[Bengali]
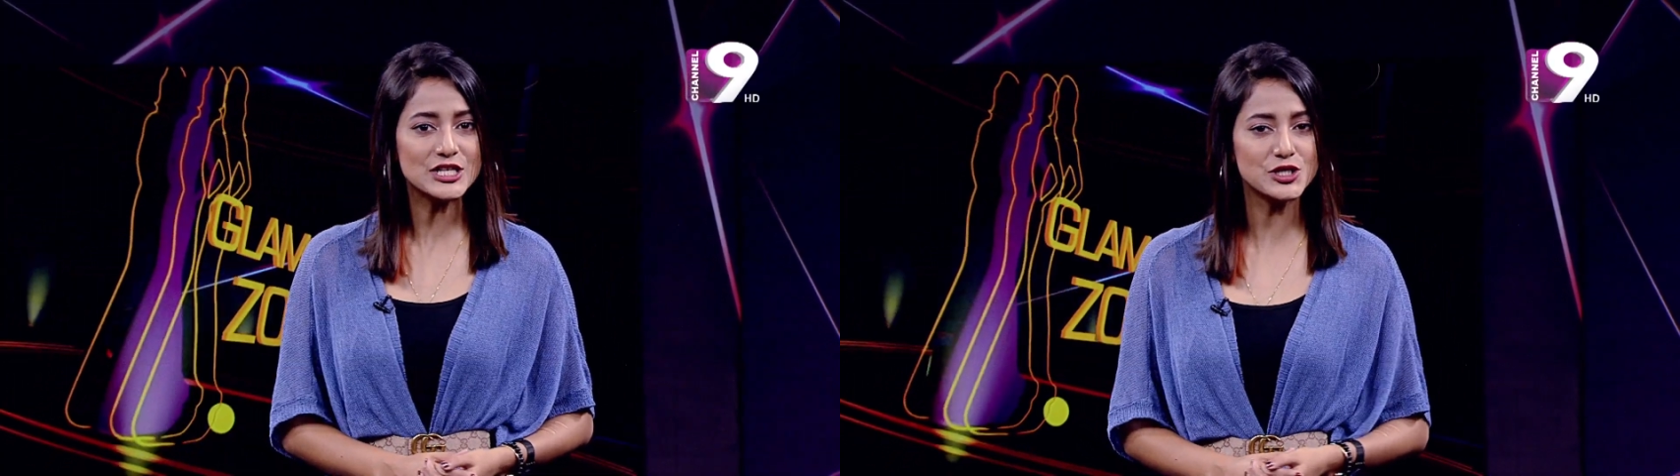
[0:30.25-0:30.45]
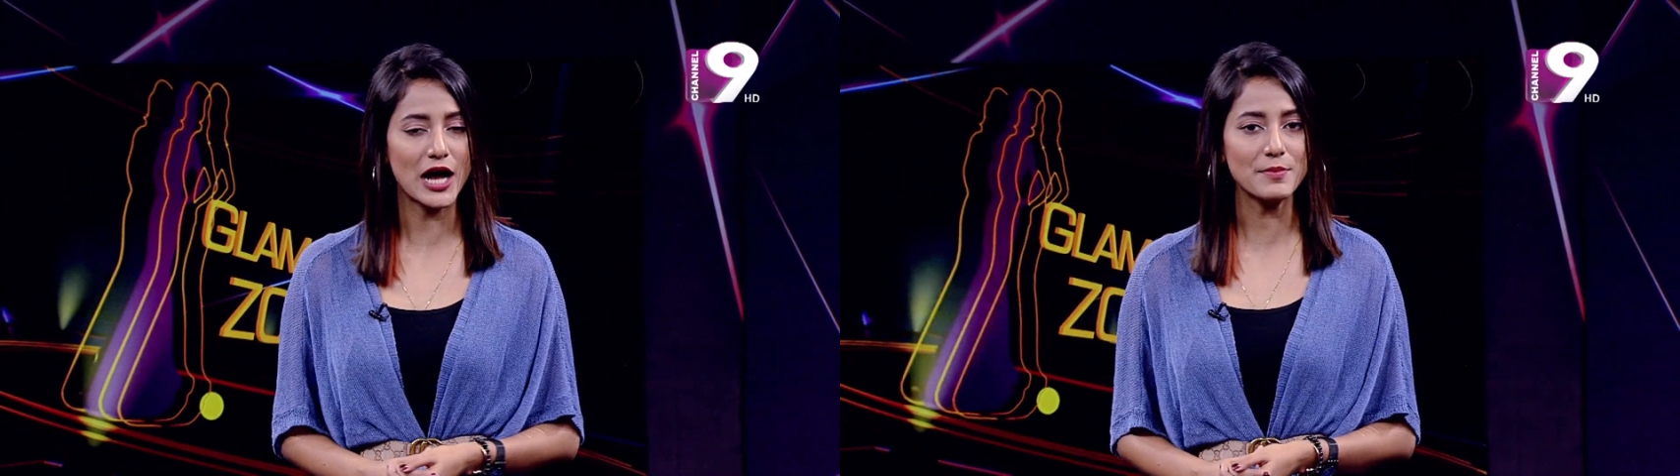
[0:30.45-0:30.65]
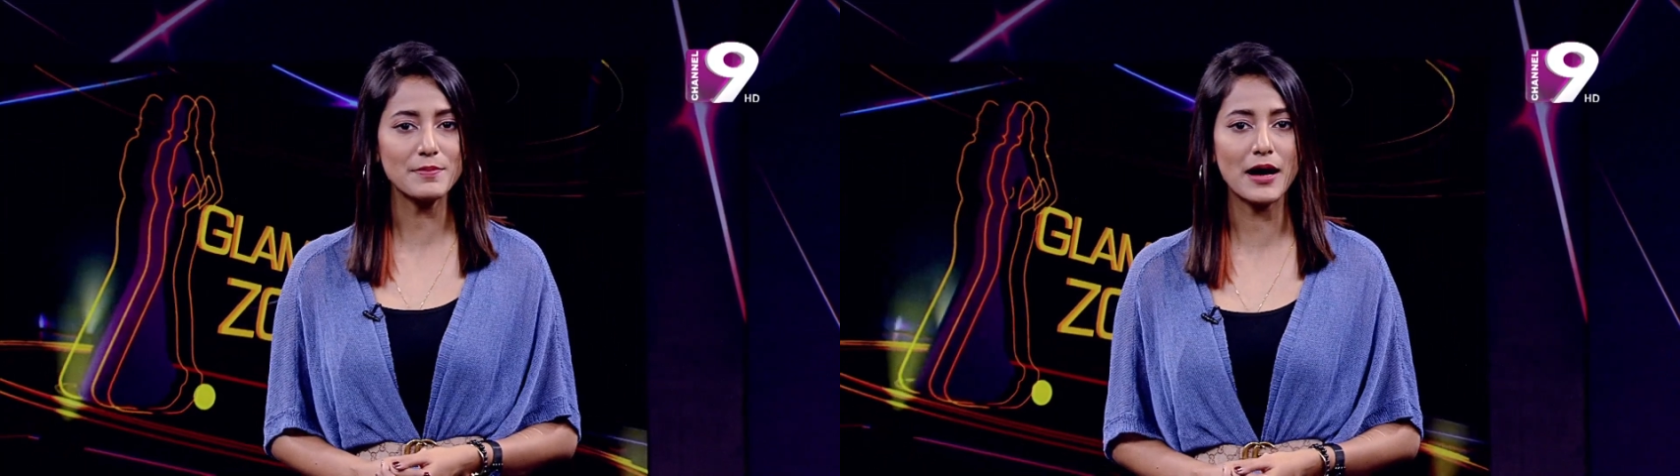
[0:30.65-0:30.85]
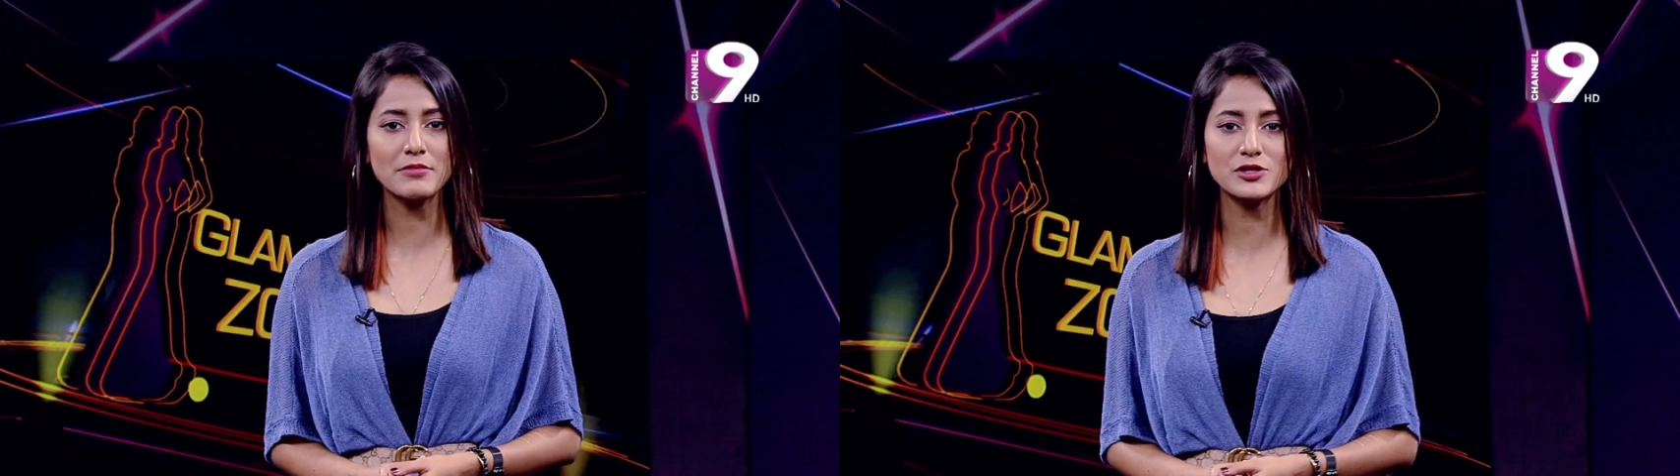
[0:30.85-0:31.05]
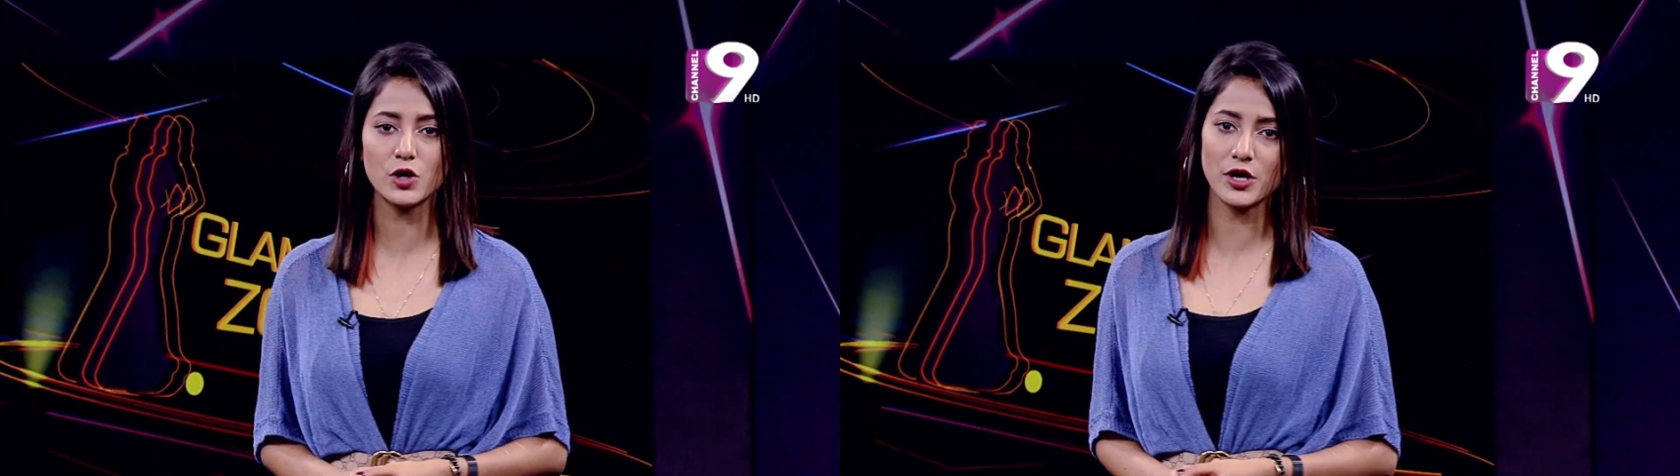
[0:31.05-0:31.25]
শামীম
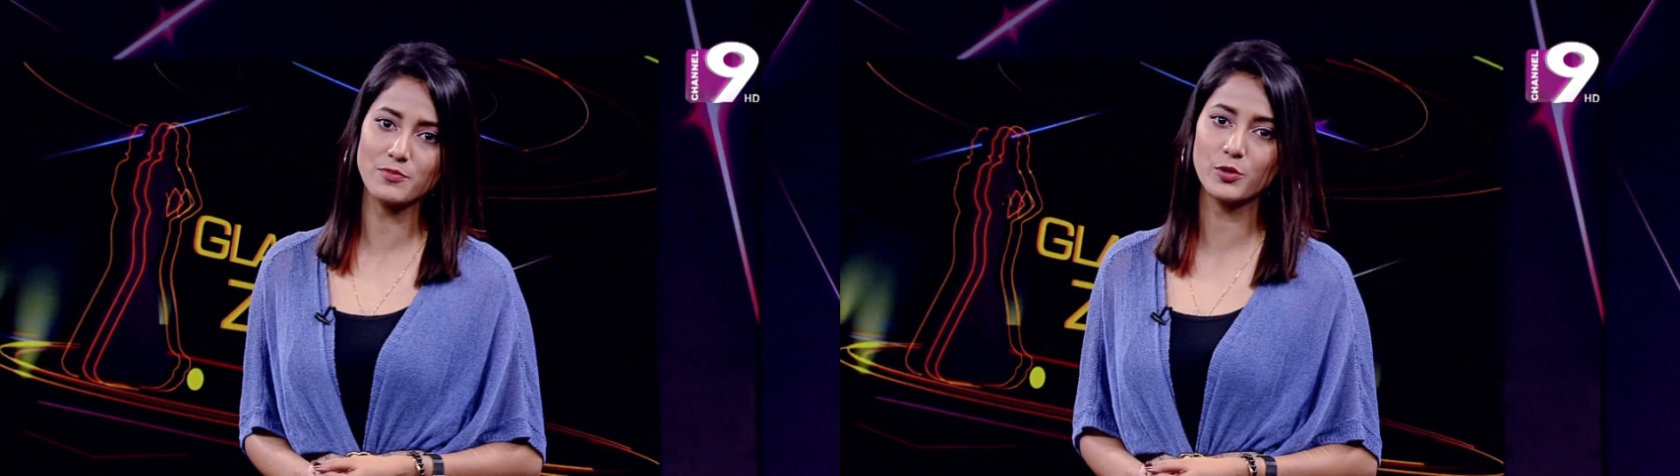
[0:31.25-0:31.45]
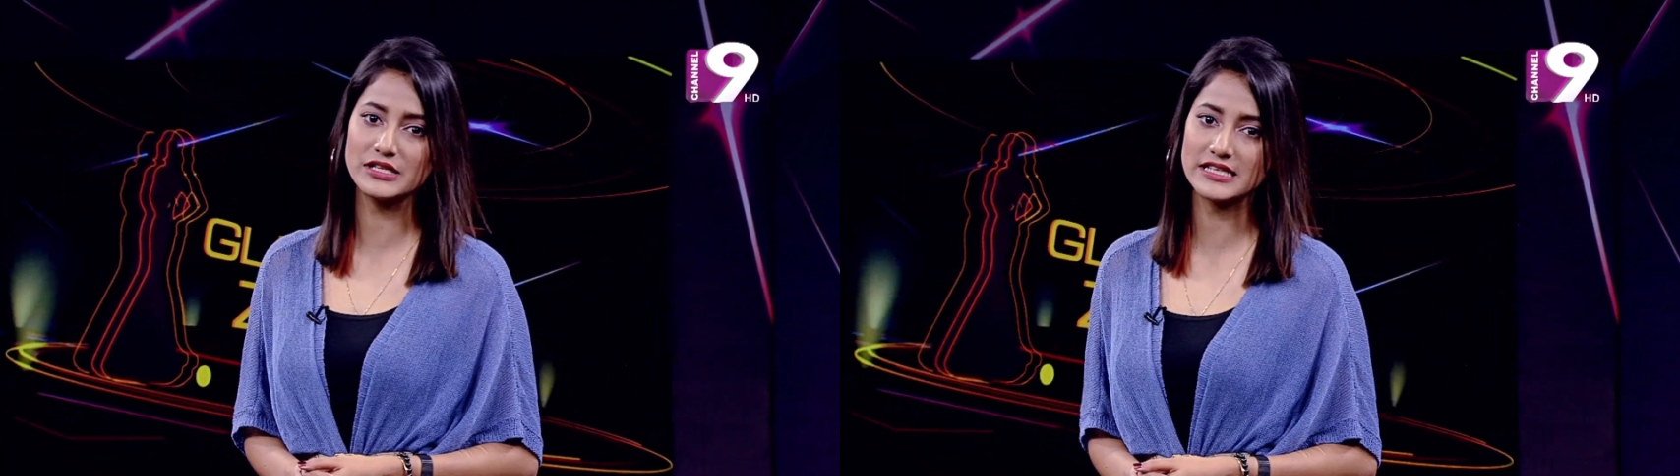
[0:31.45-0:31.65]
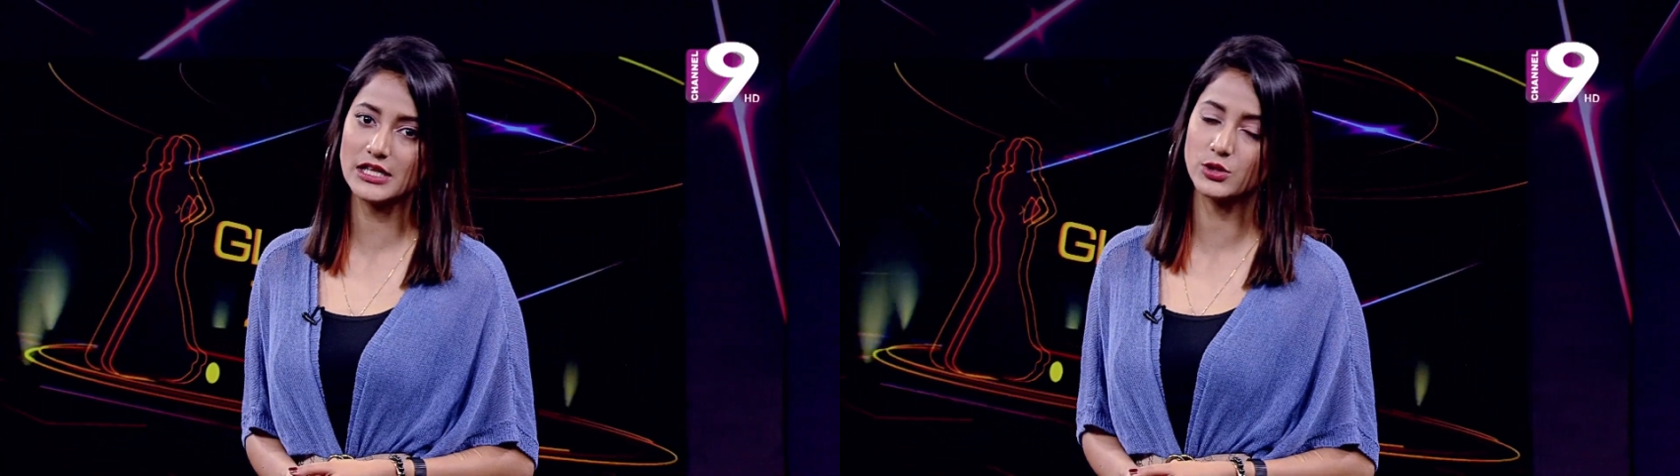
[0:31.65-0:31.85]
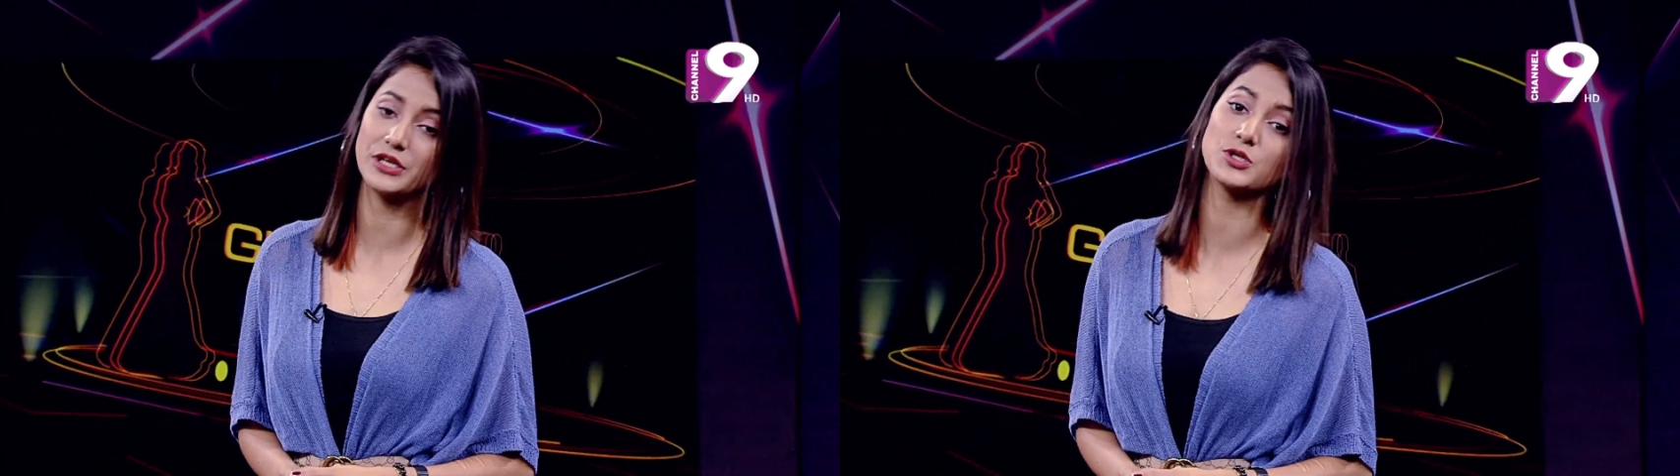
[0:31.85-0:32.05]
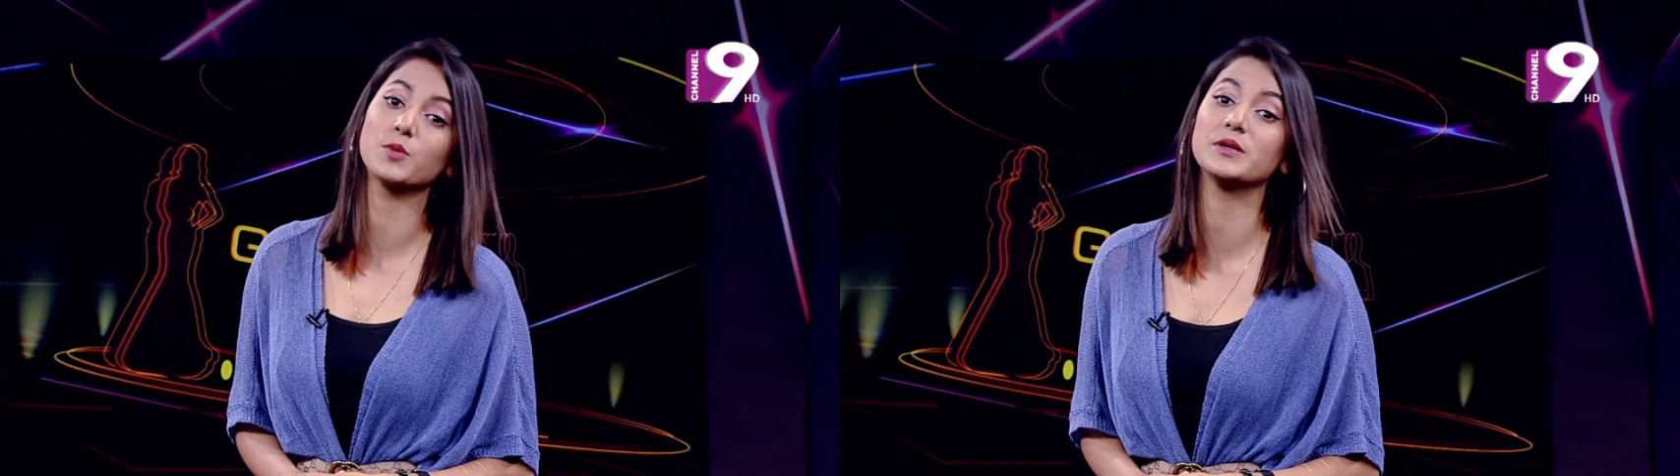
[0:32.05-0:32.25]
আহমেদ রনি পরিচালিত
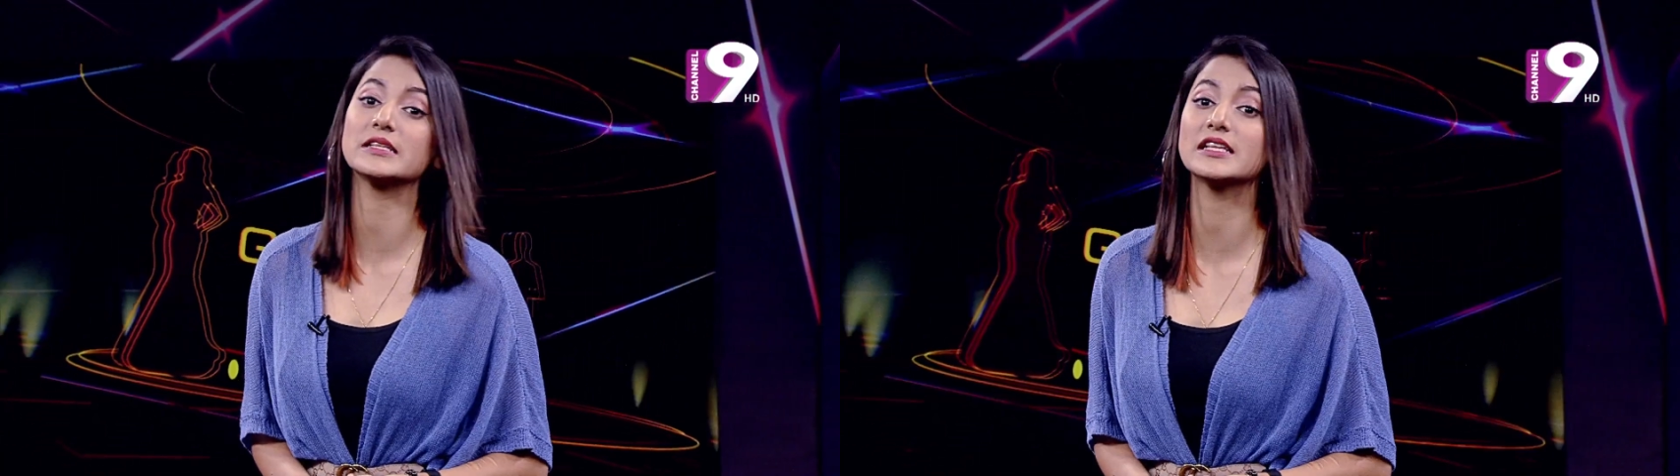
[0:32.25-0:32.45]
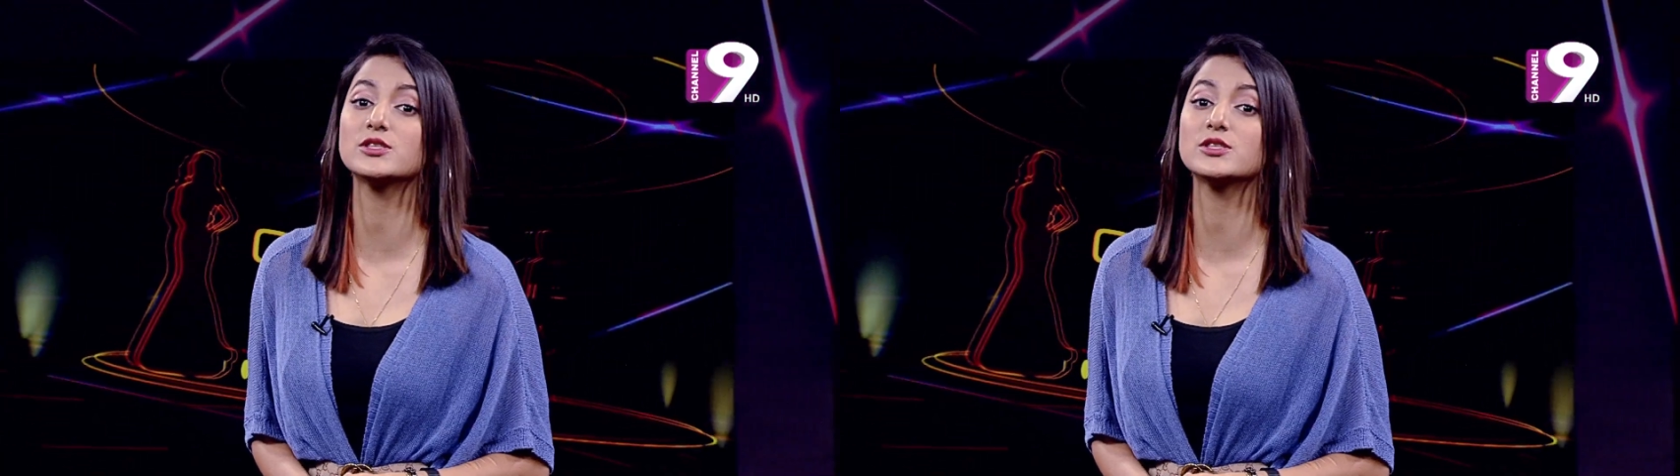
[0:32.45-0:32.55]
এই ছবিটিতে